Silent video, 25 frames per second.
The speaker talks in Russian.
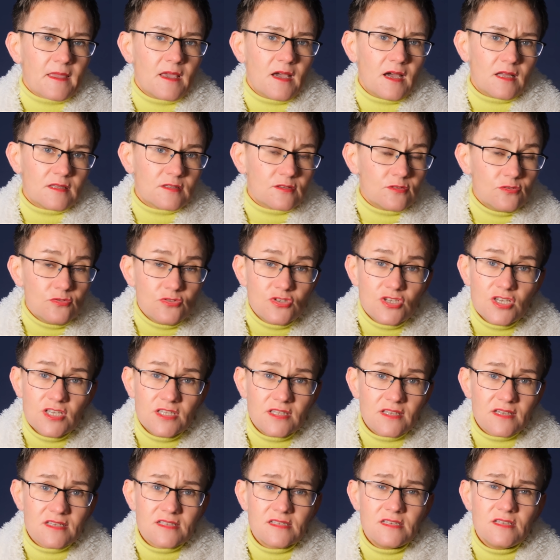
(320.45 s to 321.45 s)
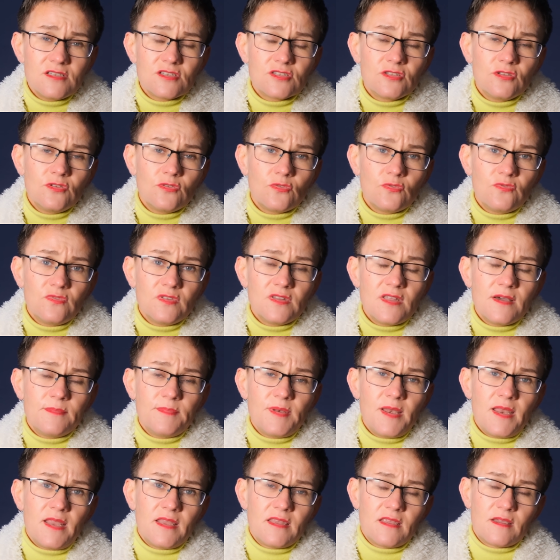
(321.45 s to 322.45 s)
отключить различные
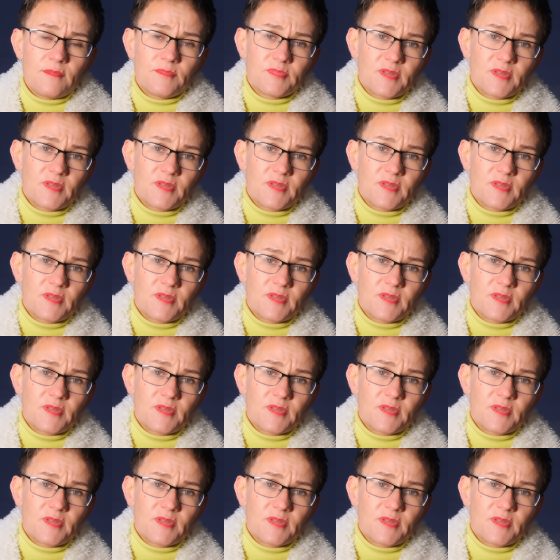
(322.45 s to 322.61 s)
уведомления,